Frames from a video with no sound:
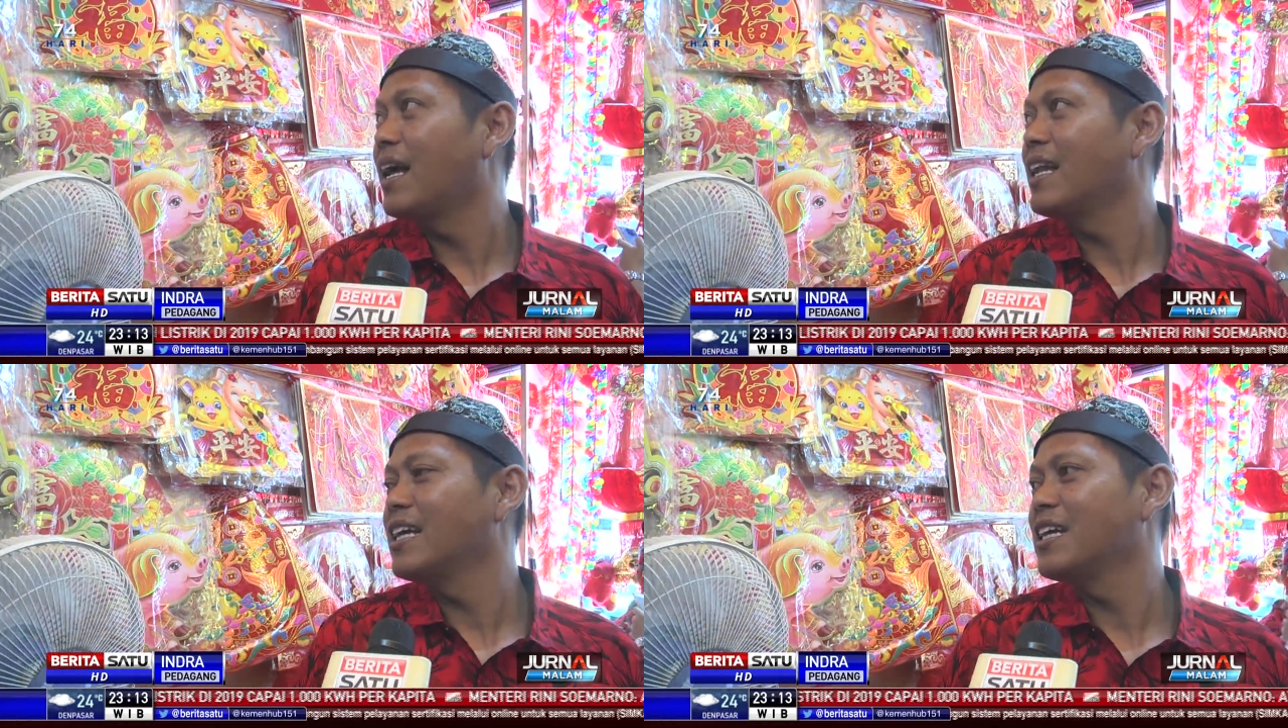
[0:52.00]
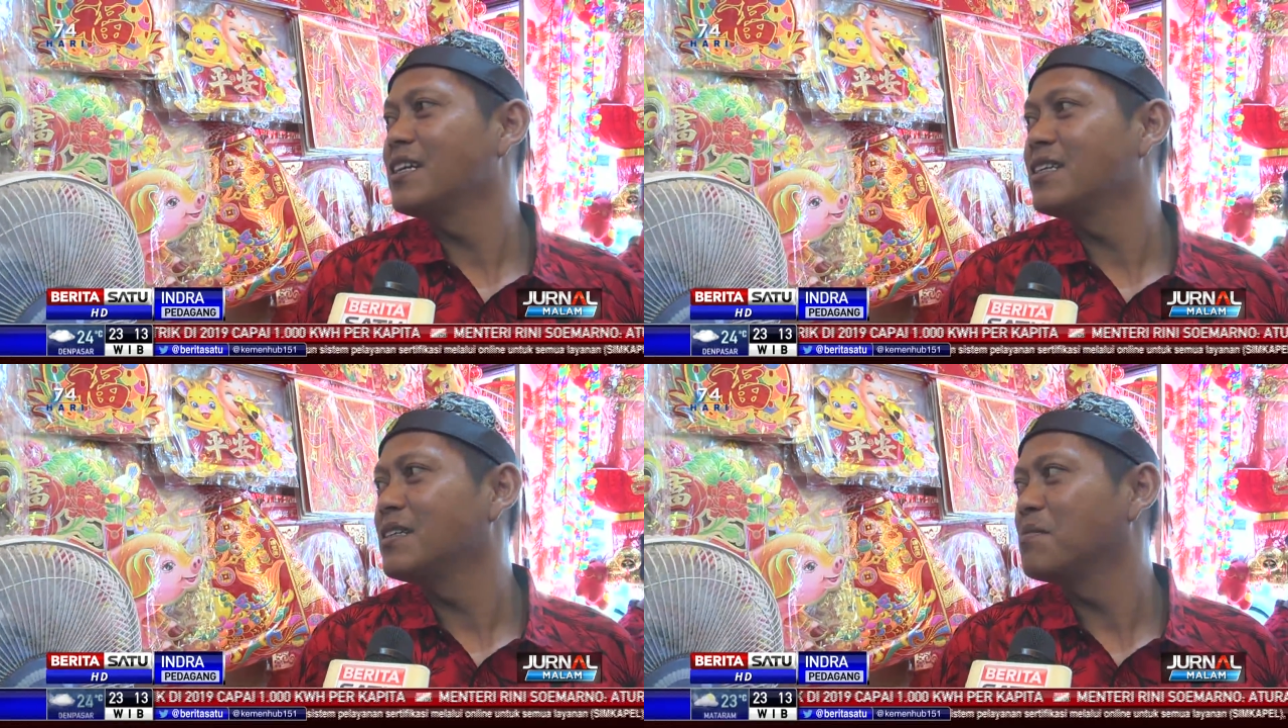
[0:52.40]

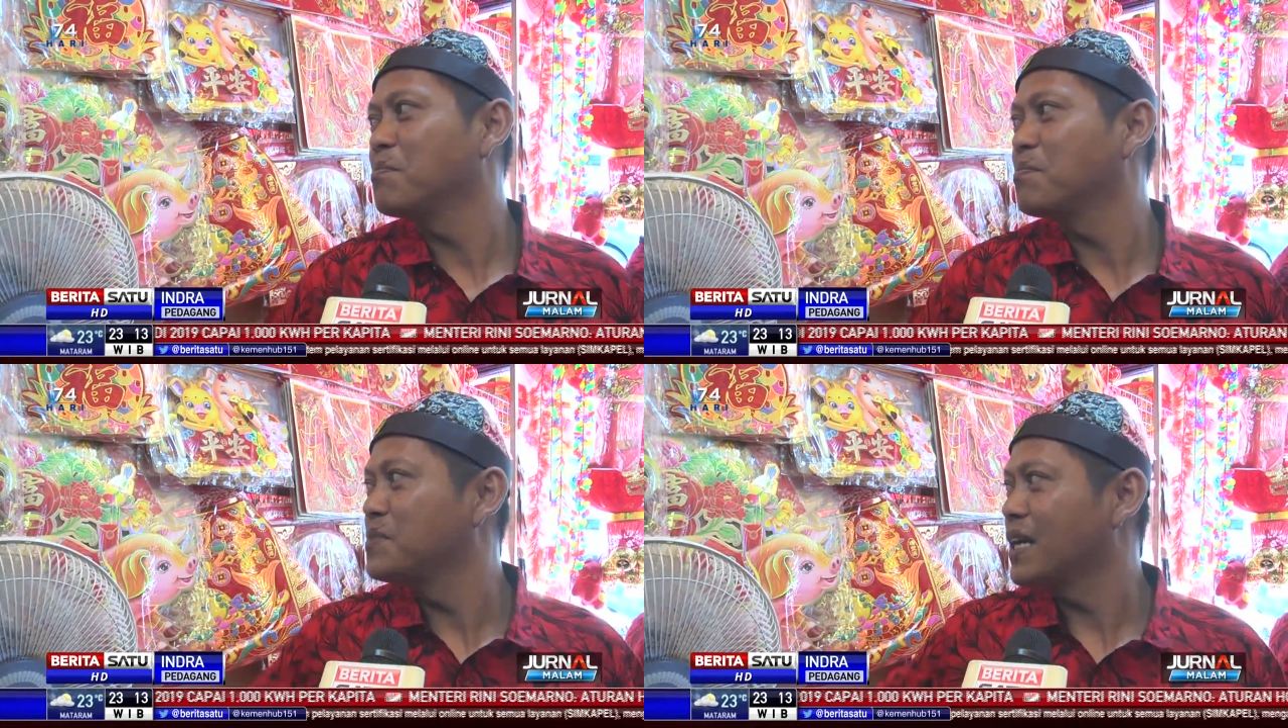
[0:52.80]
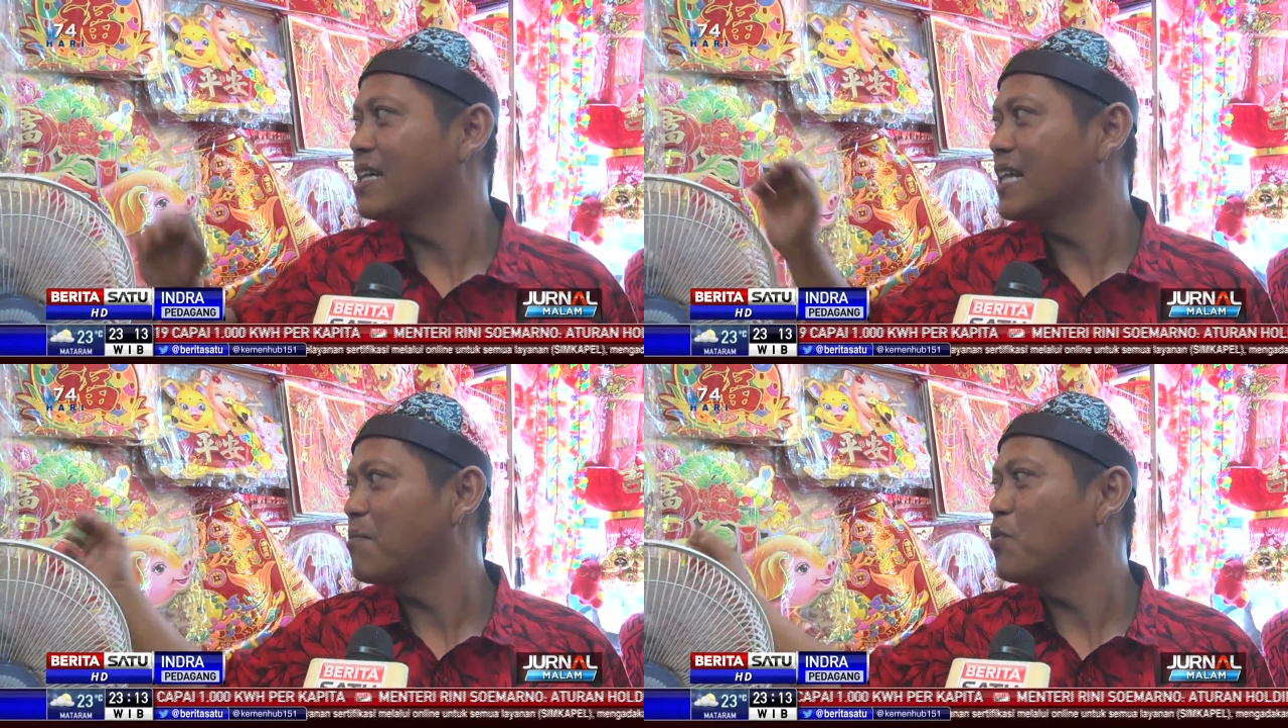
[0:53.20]
Paling
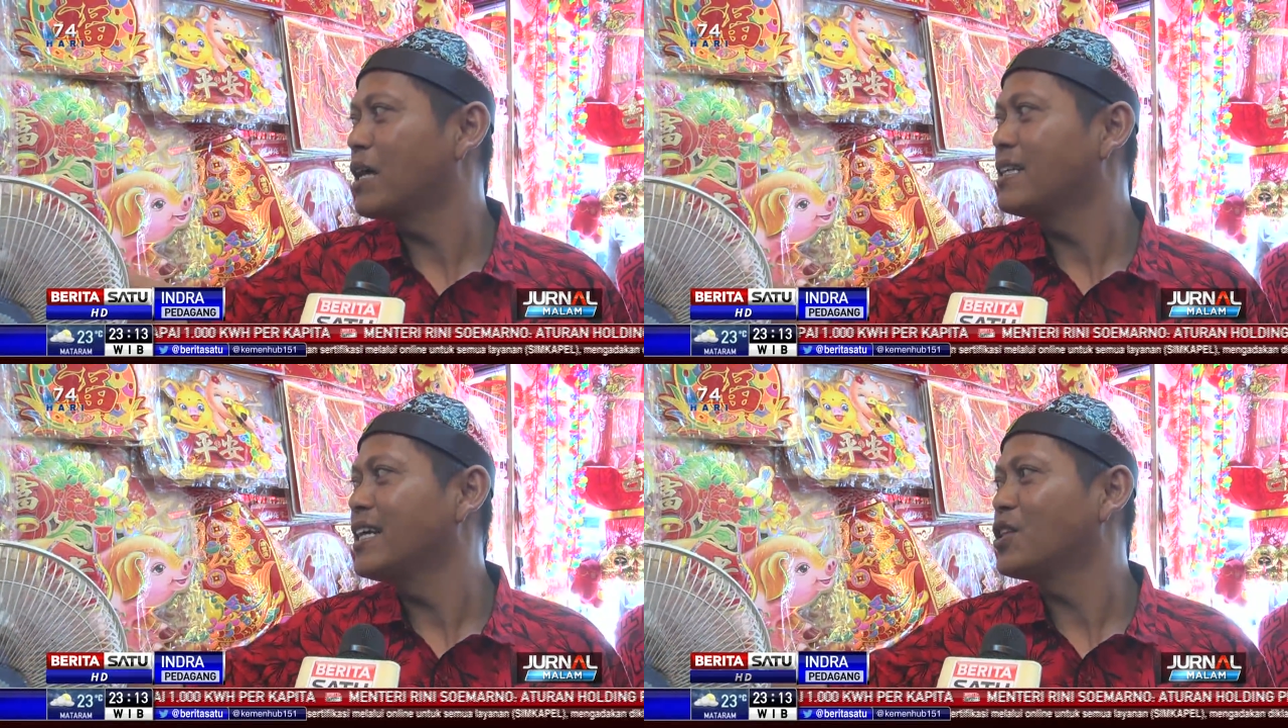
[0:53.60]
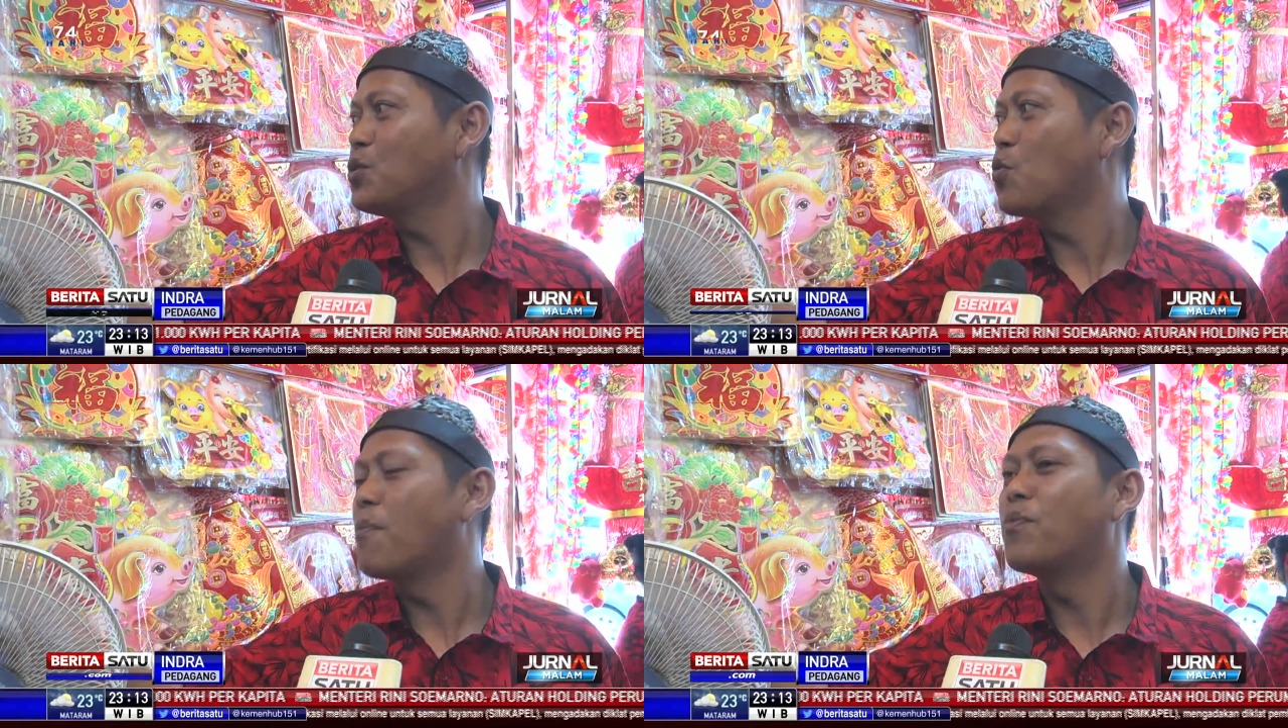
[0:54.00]
sekitar
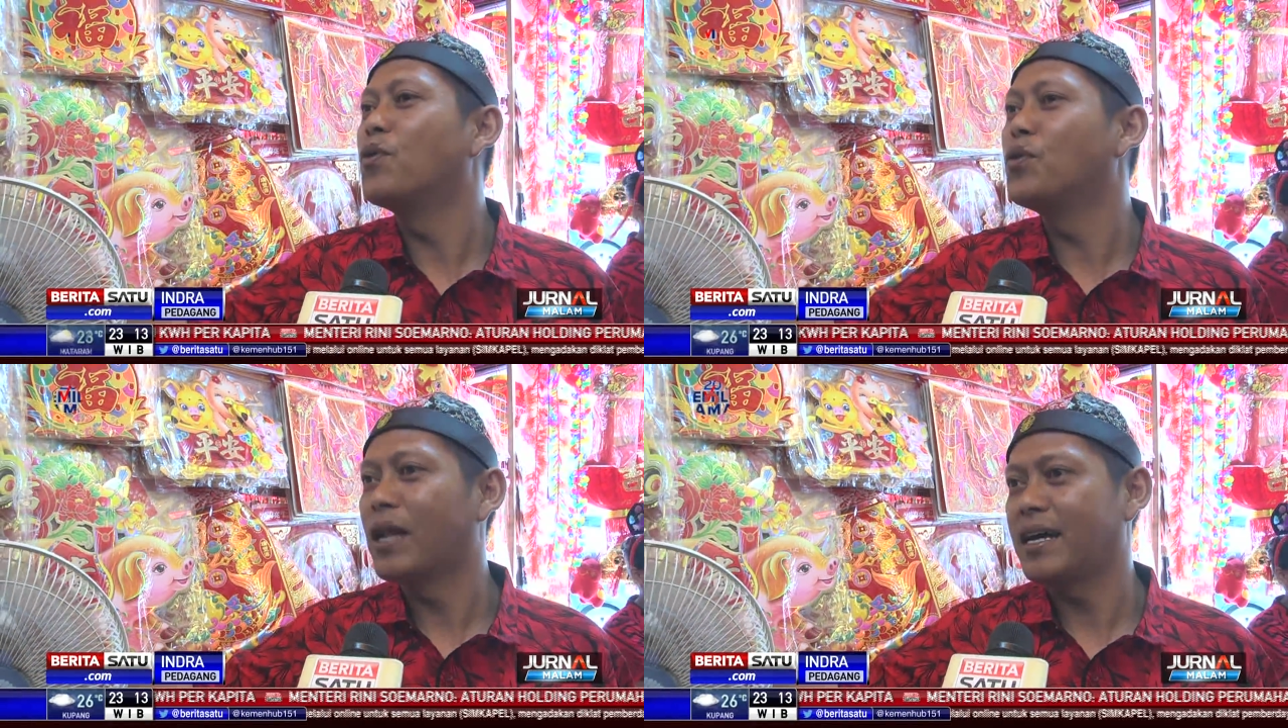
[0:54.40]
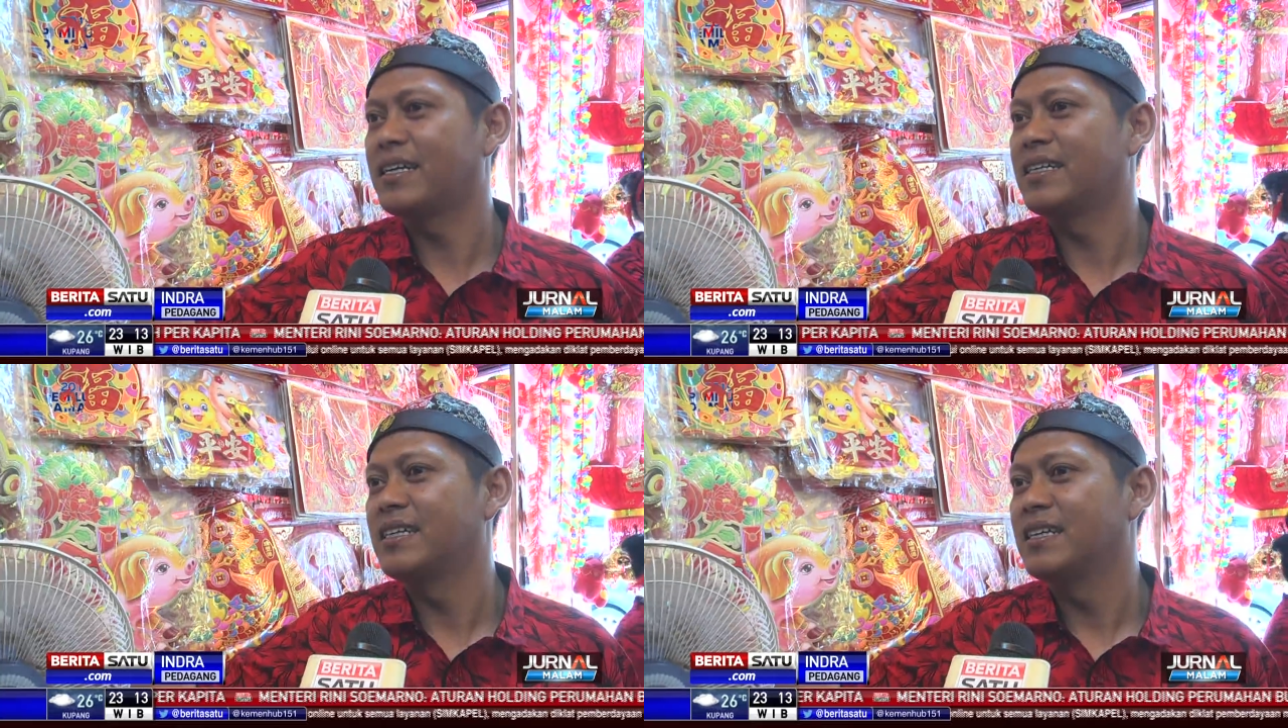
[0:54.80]
murahnya itu 20
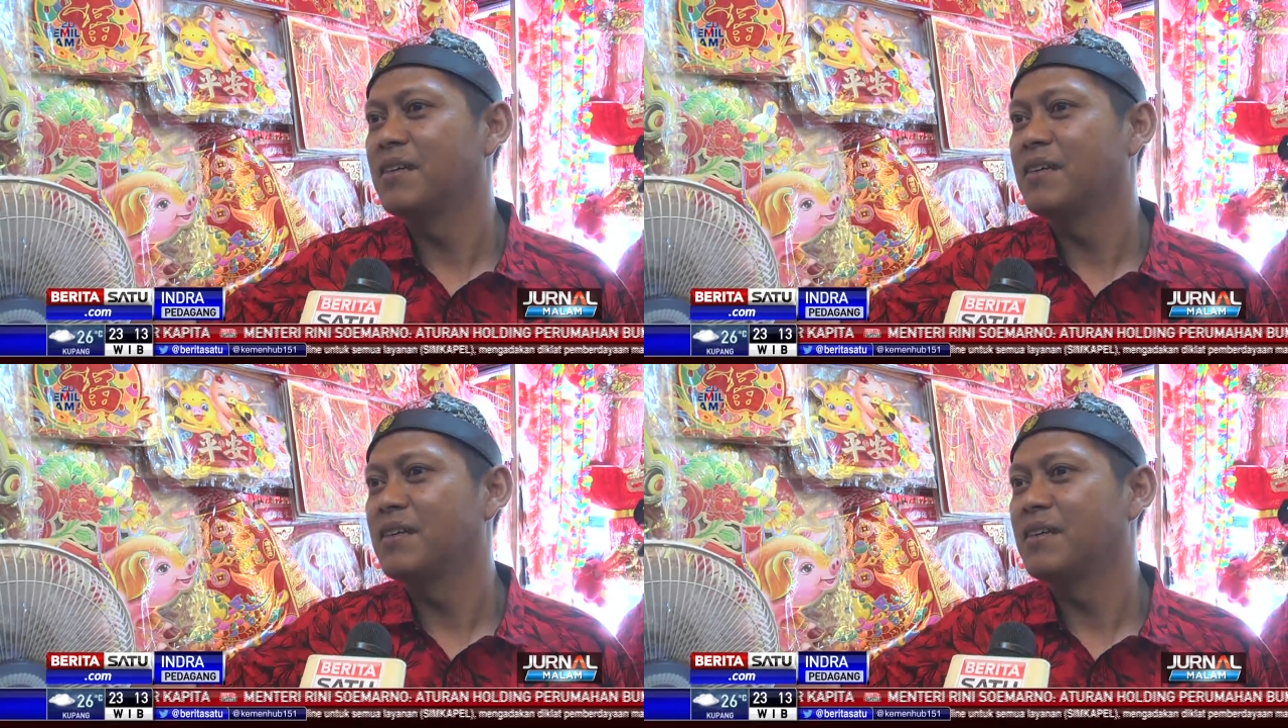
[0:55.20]
lah.